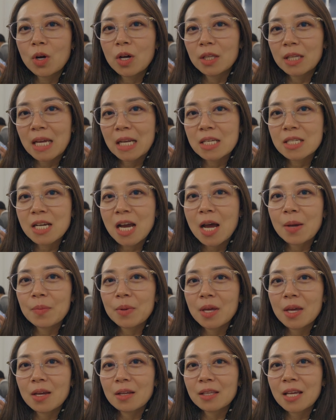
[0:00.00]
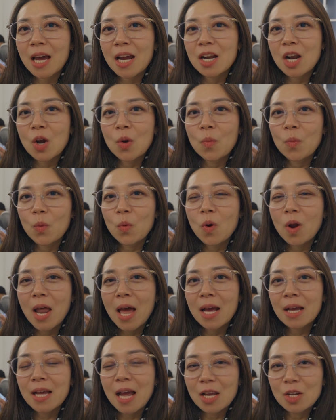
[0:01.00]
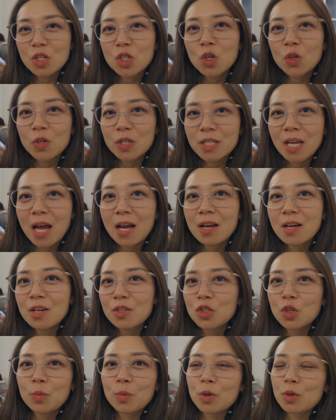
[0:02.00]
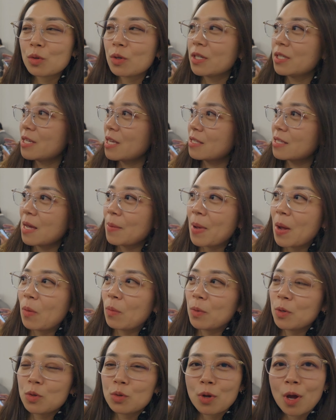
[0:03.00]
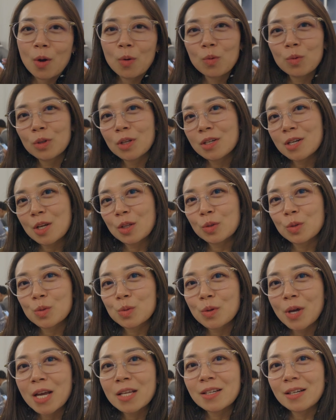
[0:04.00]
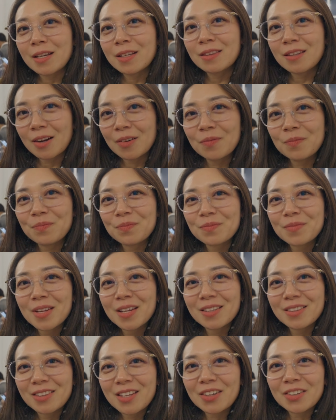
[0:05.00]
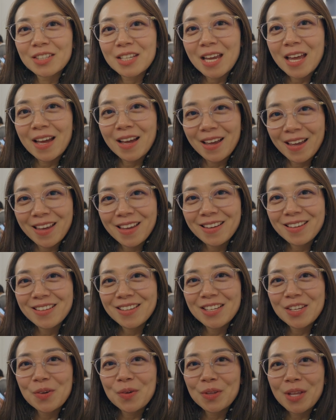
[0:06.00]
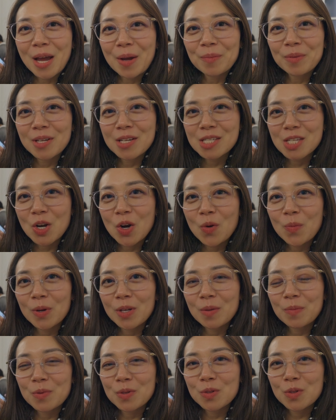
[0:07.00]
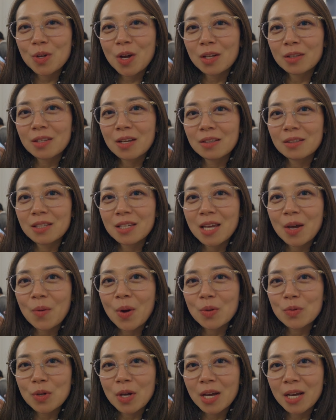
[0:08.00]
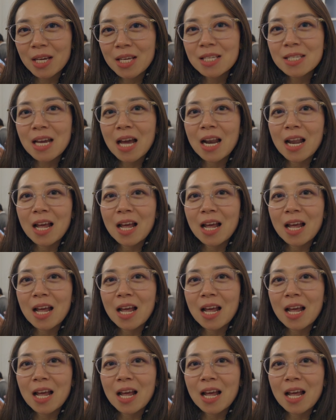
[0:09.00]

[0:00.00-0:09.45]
很大的差别，他让我们过来感受一下。就比如说现在嘛，我们全屋的人都坐在这里等。等天黑，因为他们的 ceremony 必须要等天完全黑下